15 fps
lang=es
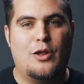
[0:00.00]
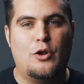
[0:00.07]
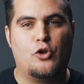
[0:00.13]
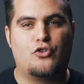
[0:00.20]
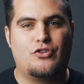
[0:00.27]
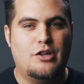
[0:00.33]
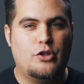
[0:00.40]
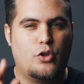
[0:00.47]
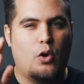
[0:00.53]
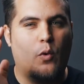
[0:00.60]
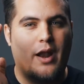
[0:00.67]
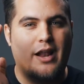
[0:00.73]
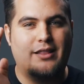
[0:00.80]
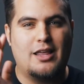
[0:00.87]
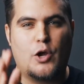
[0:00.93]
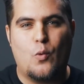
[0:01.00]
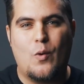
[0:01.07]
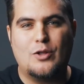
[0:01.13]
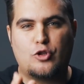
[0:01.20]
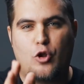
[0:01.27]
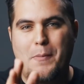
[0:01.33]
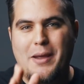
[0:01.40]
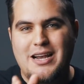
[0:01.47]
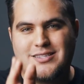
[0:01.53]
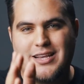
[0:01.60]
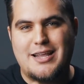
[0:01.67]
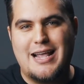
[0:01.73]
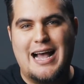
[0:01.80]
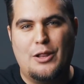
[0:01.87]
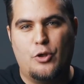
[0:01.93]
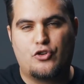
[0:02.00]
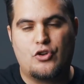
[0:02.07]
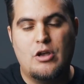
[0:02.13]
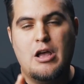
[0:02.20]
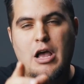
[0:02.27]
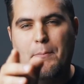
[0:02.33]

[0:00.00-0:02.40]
a los 144 mil sellados